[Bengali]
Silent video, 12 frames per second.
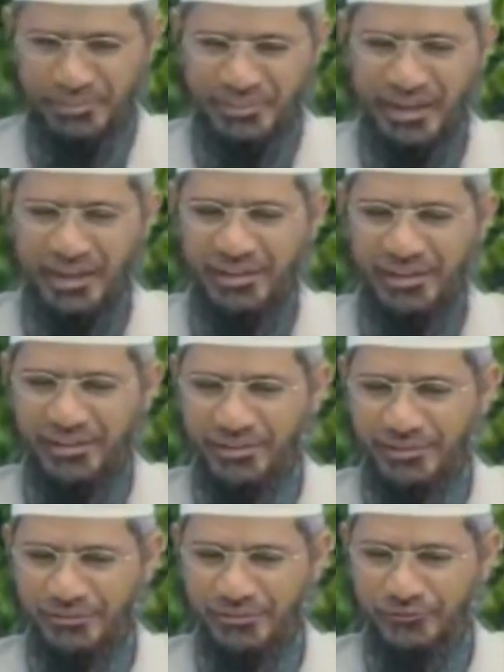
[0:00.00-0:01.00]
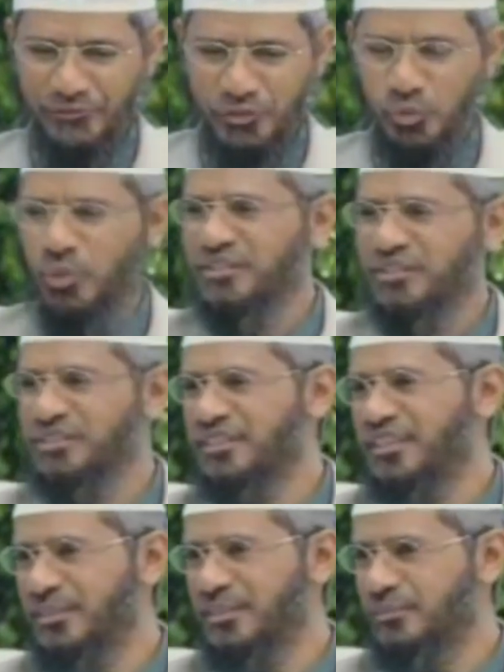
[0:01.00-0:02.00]
তবে কিছু আয়াত আর কিছু
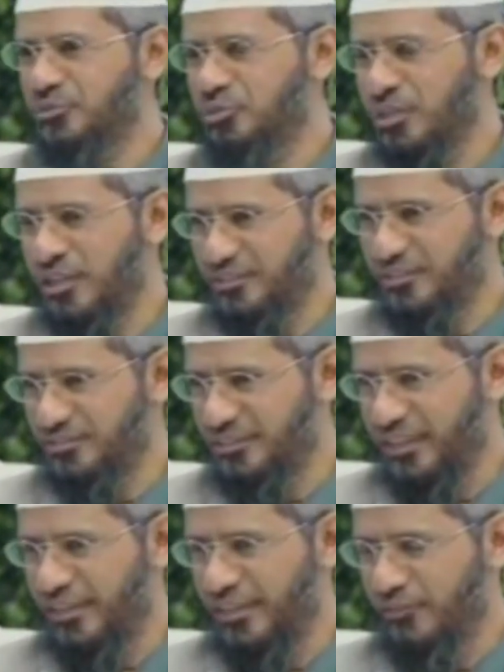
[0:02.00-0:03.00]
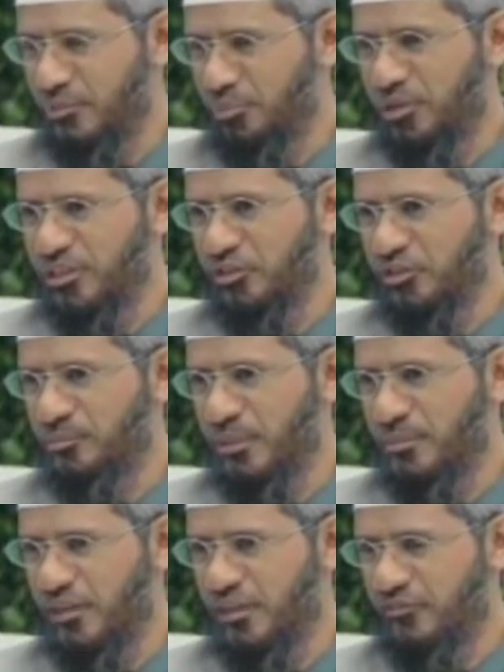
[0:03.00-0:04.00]
সুরার কথা বলেছেন আমাদের নবীজি
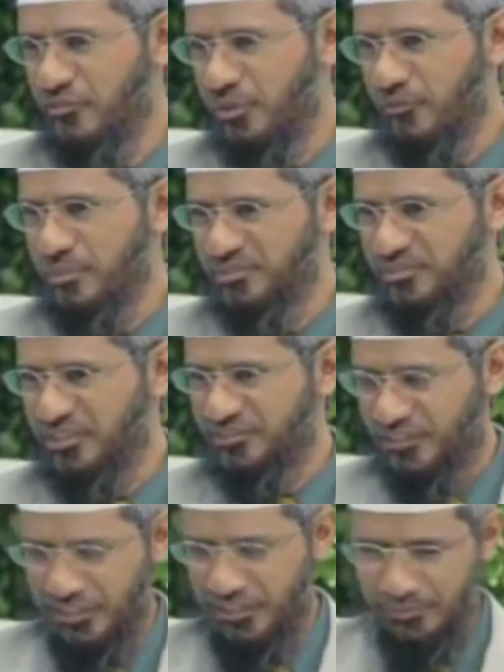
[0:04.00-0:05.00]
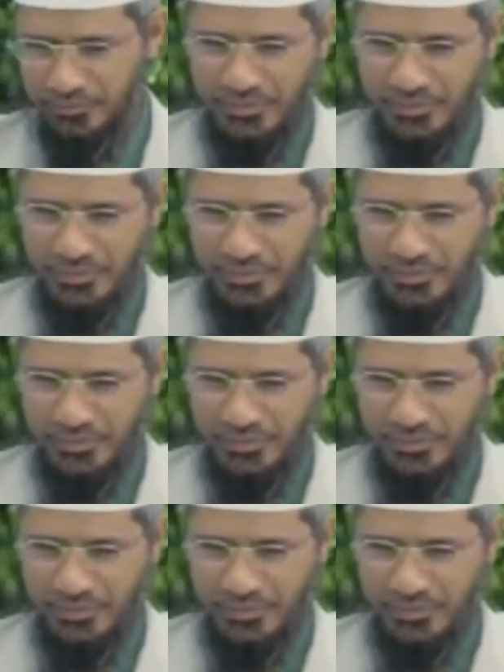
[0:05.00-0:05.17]
মোহাম্মদ সাল্লা সাল্লাম